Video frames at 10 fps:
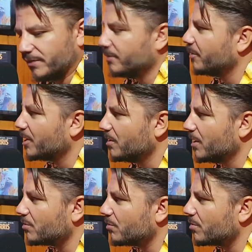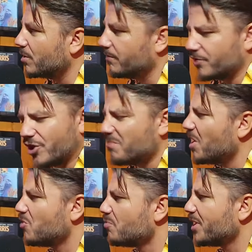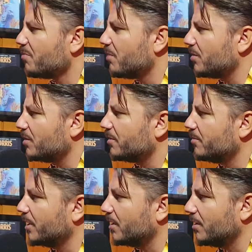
T'as vu mes godasses Ruskov J'ai mal aux pieds, bordel de merde.